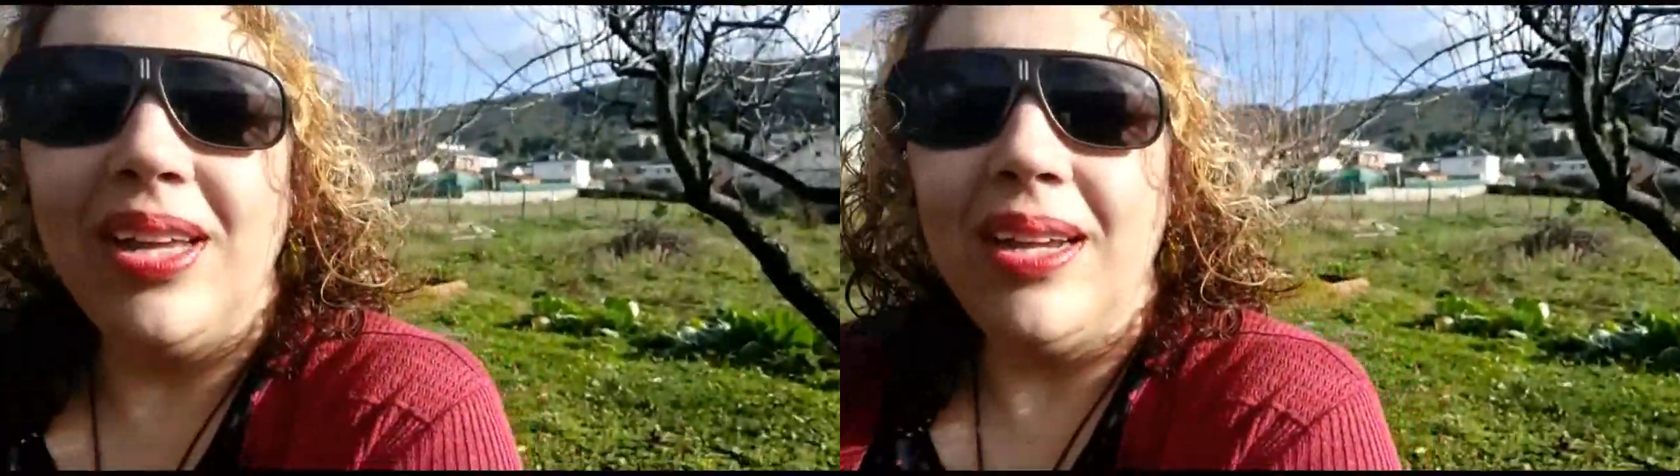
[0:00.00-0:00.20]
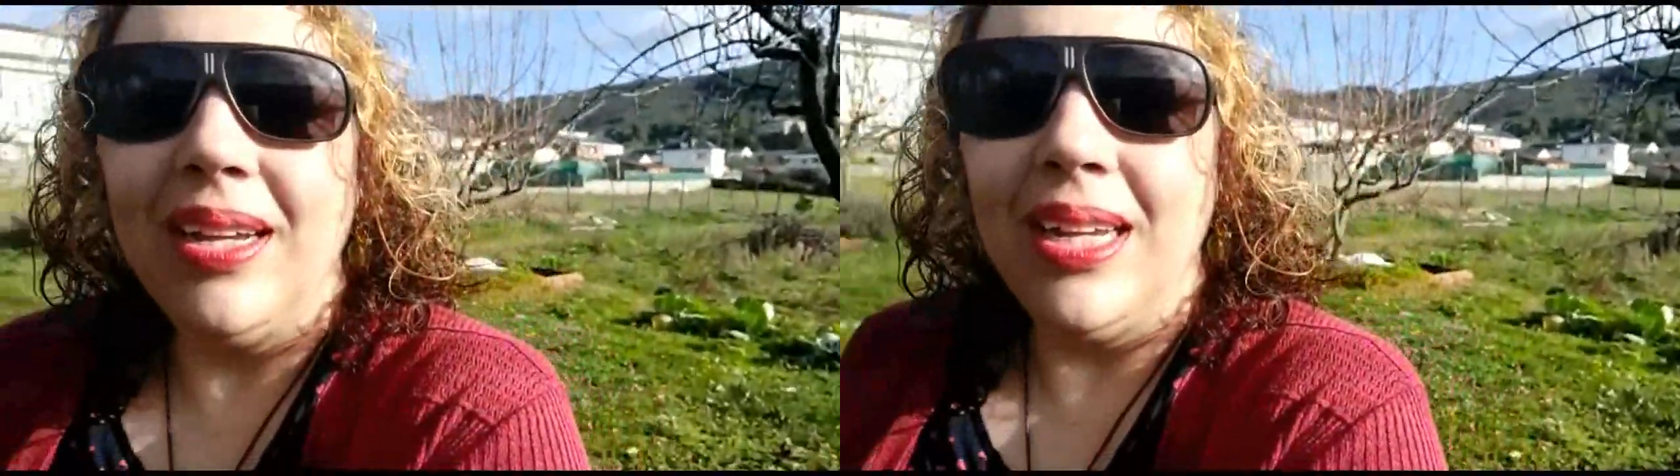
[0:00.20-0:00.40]

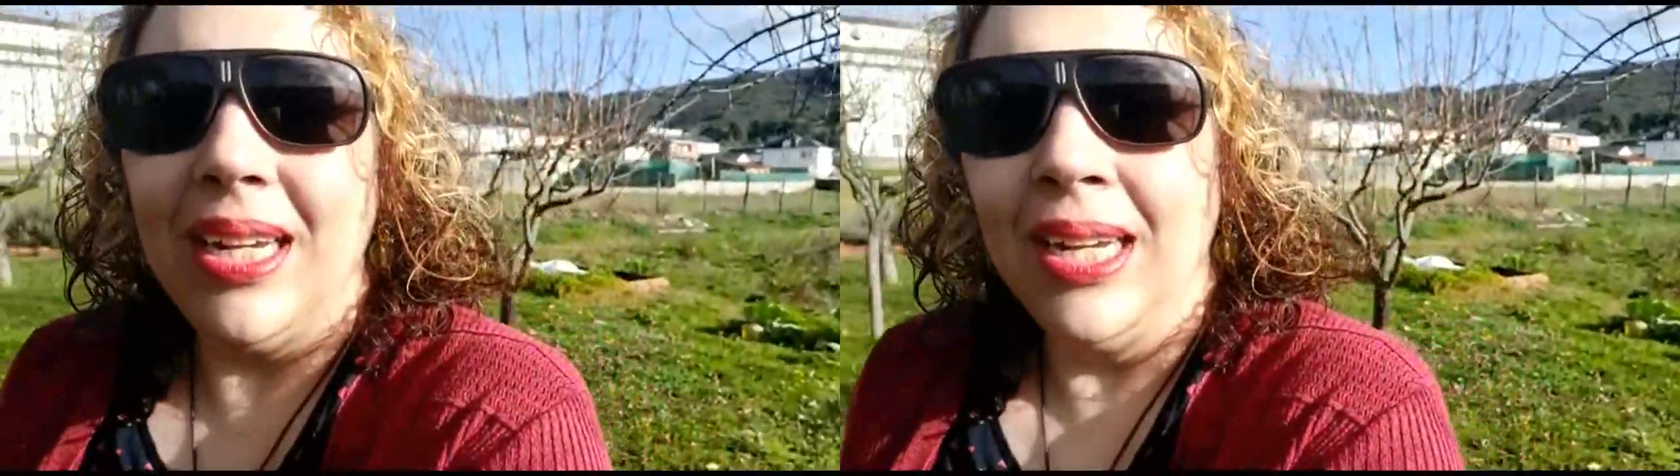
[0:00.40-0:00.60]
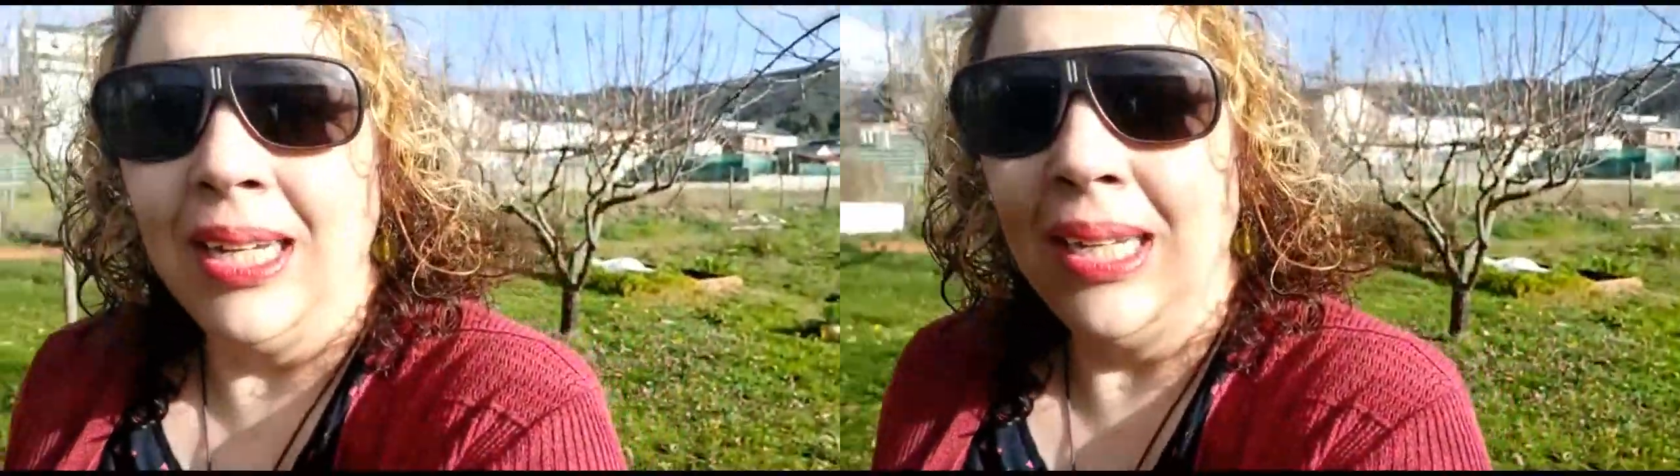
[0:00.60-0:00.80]
en,
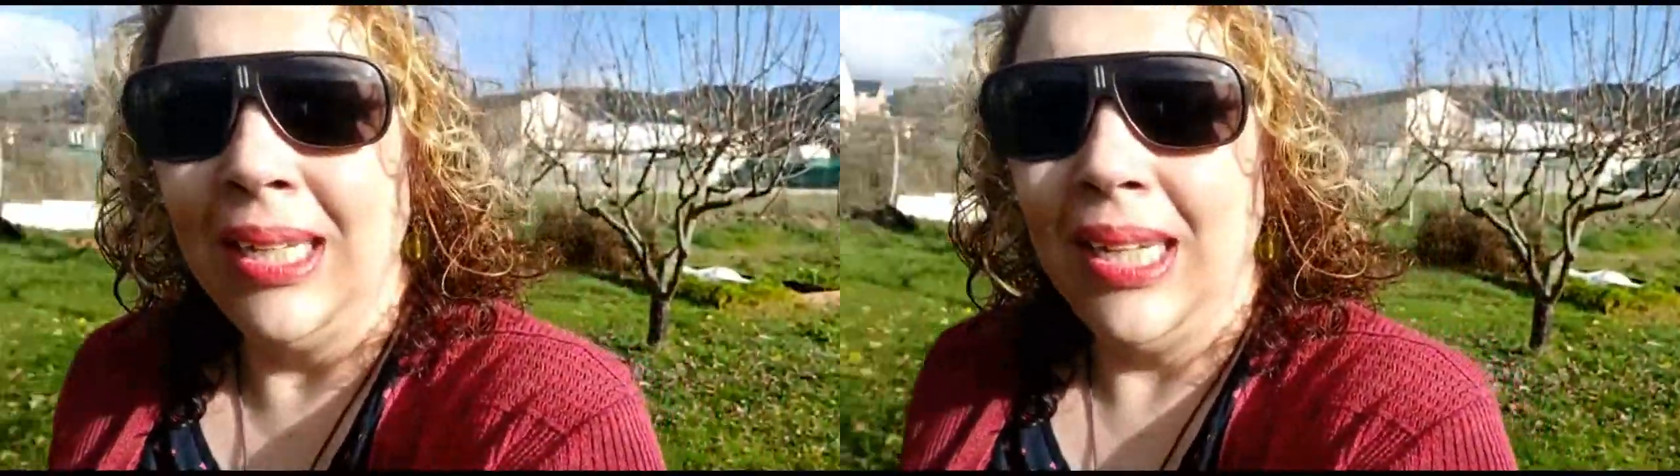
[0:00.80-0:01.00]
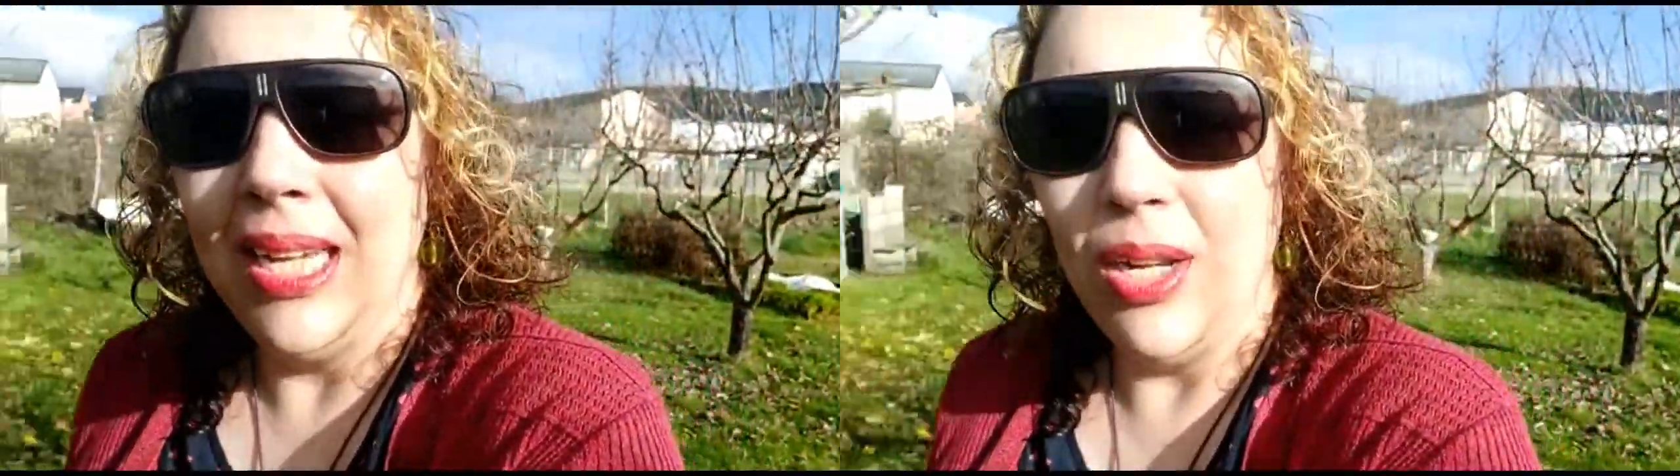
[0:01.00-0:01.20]

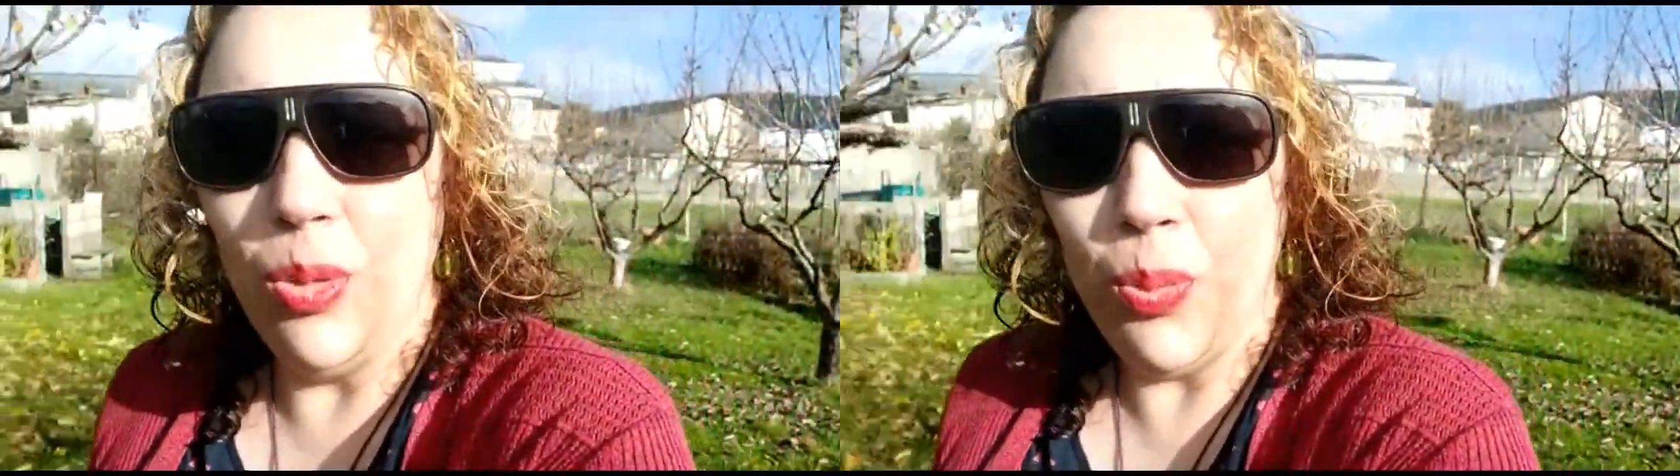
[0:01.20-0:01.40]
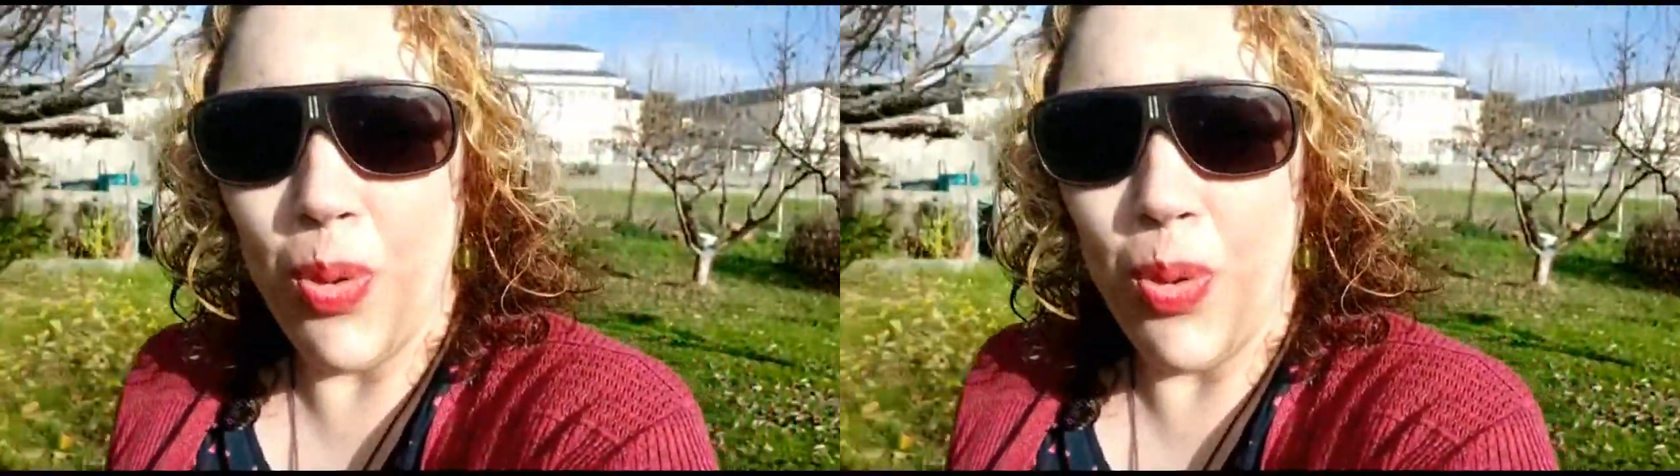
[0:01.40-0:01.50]
en un